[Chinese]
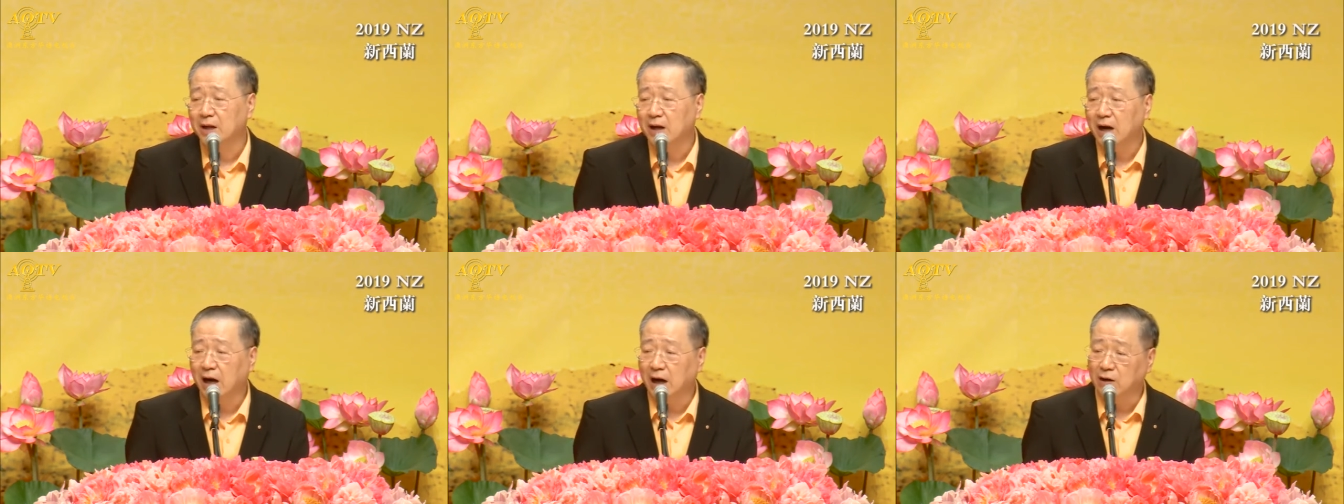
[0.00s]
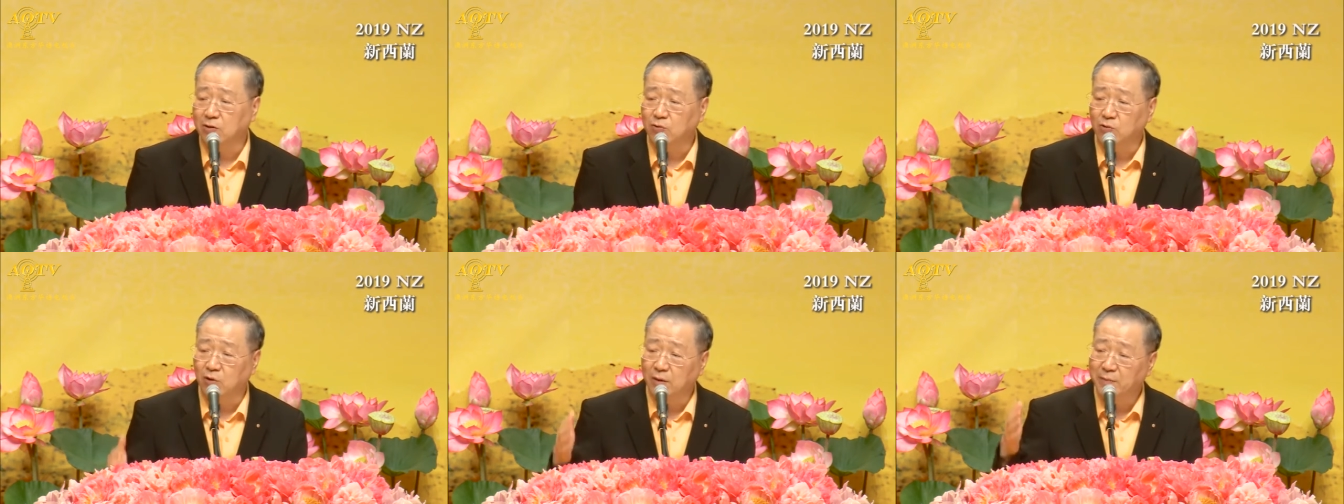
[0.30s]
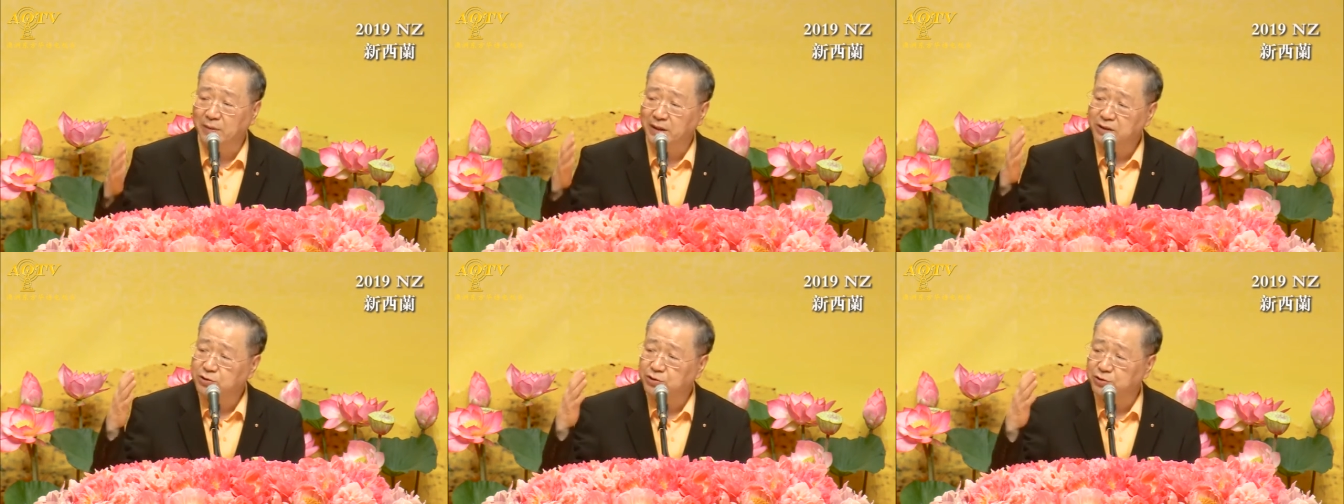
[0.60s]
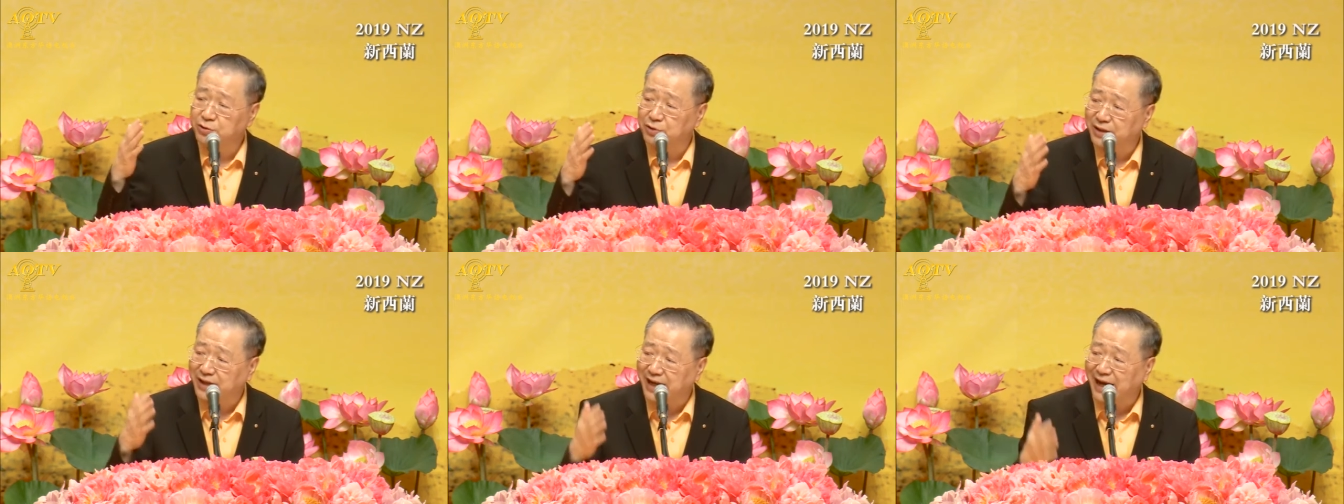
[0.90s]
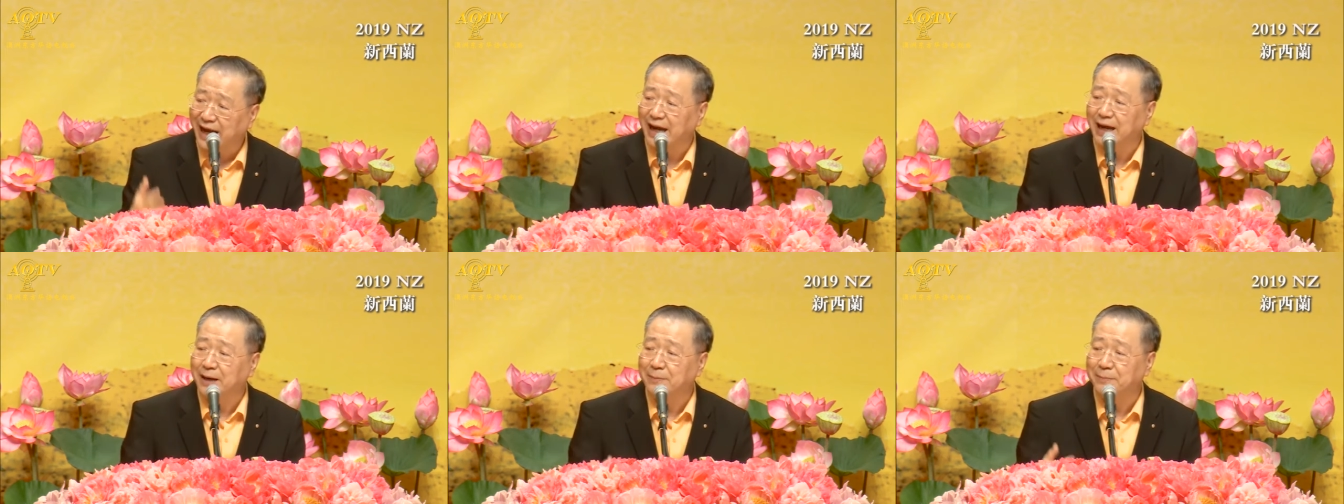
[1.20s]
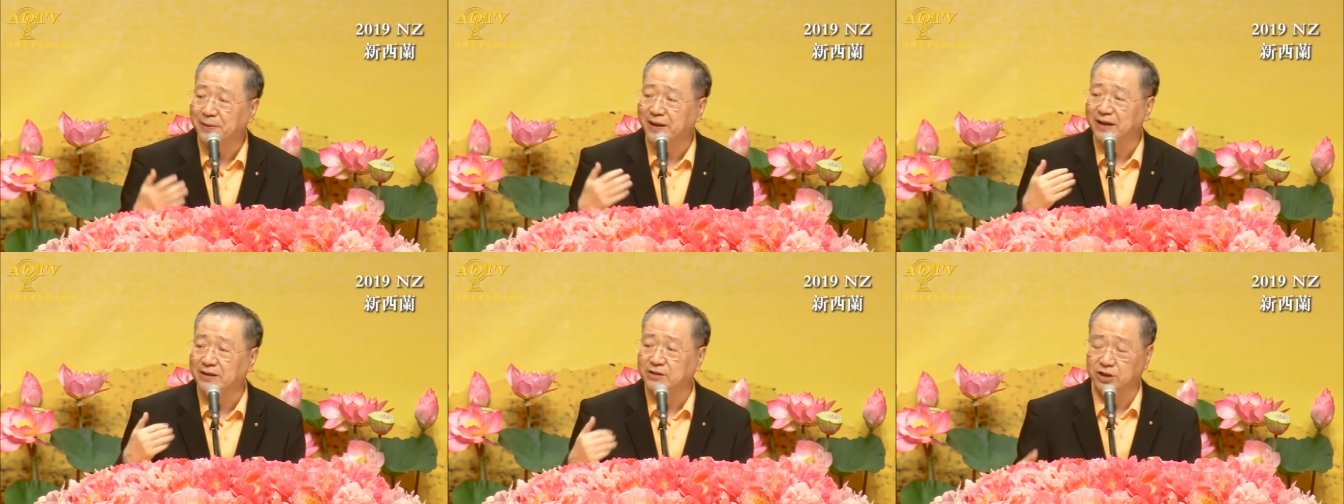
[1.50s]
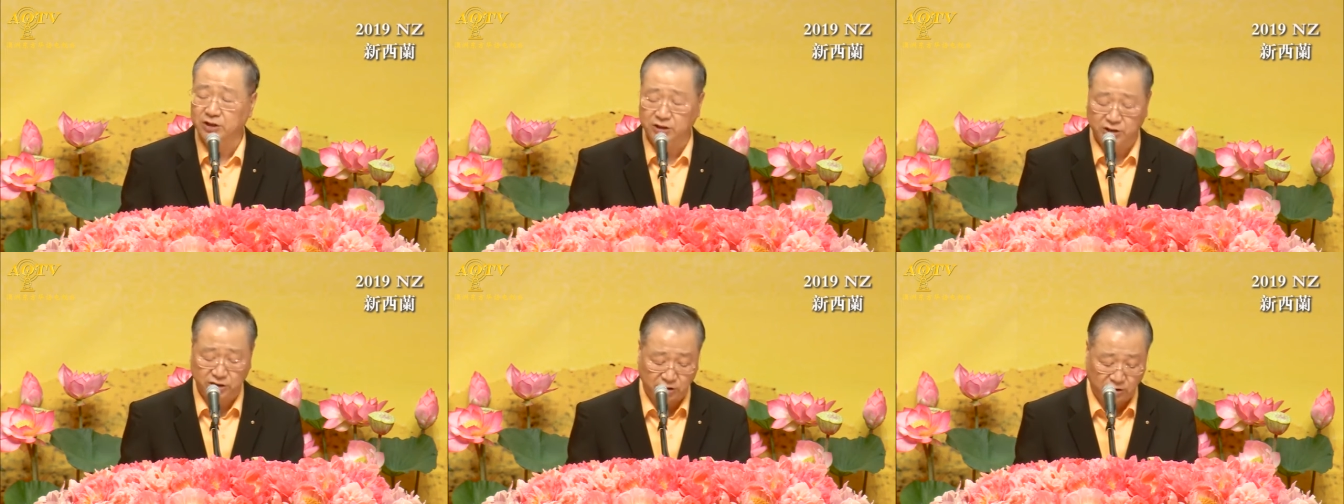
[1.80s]
而我们去改变这
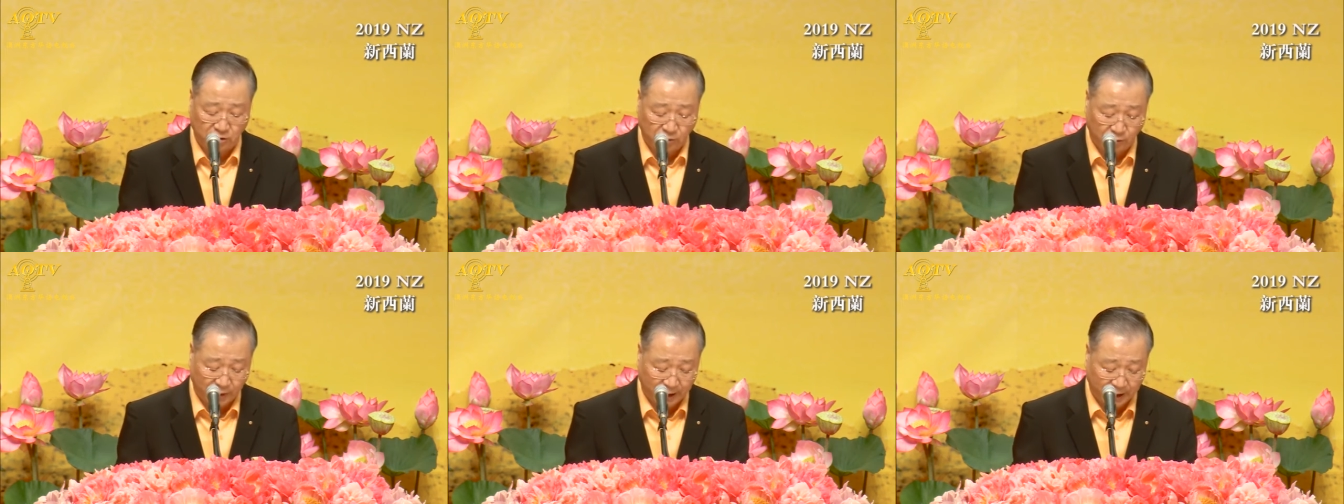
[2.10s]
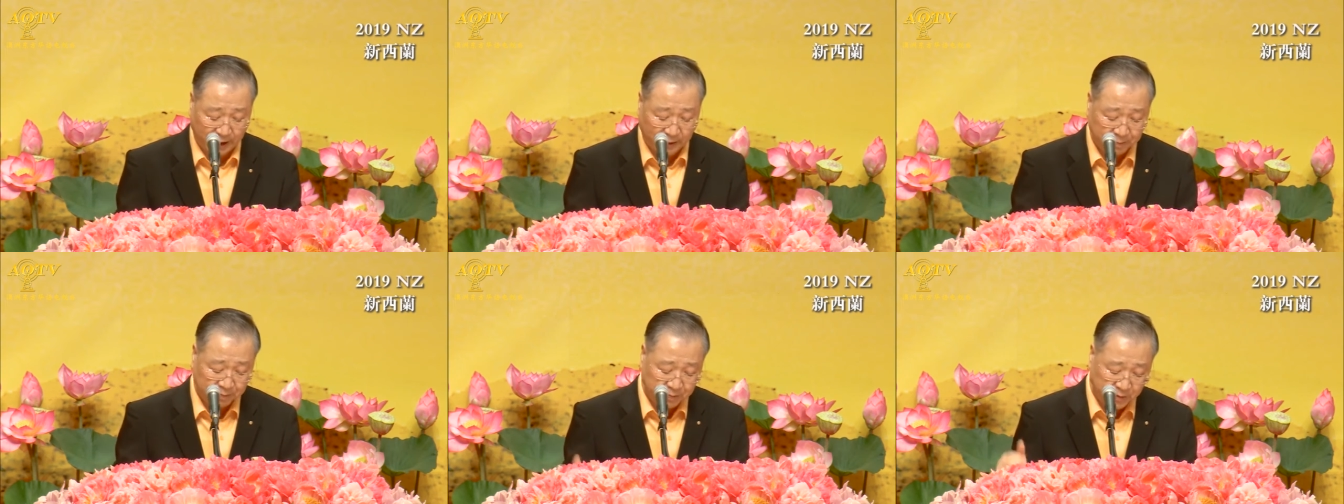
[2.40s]
个社会，